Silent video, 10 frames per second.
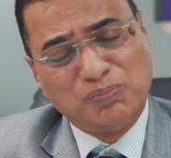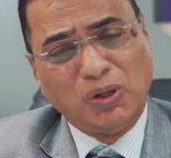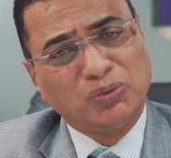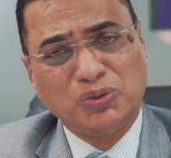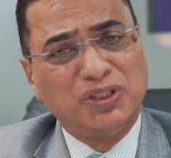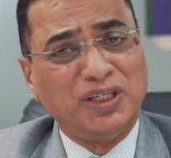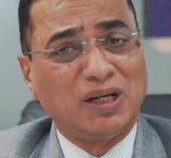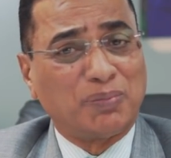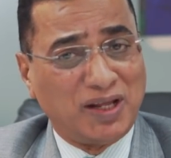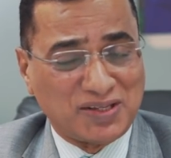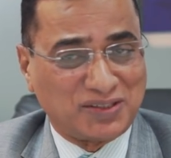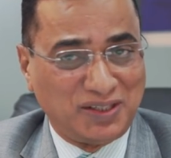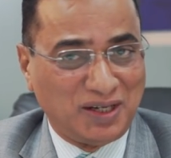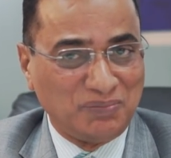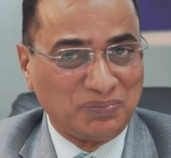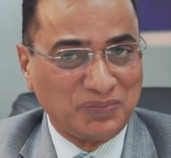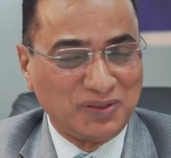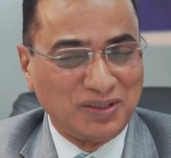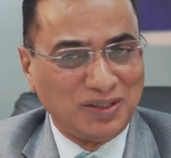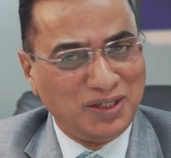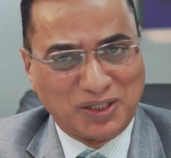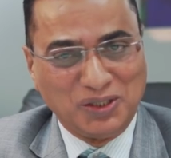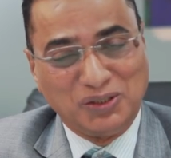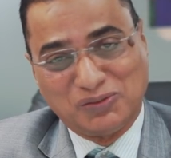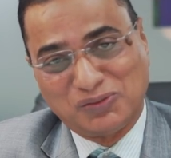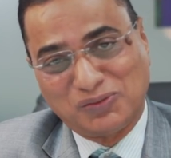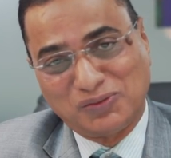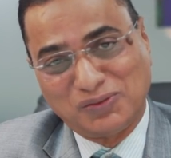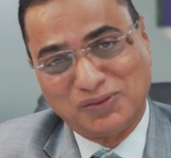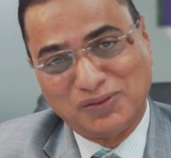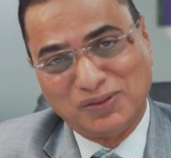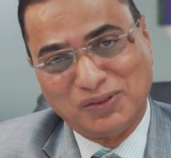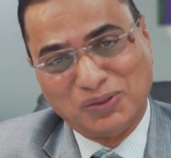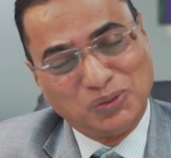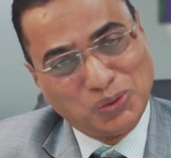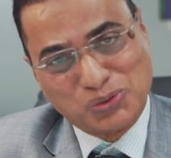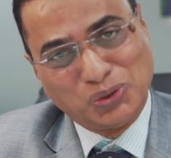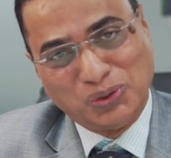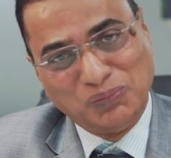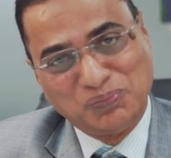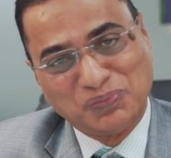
बहुत कुछ देने का प्रयास किया लेकिन दोस्तों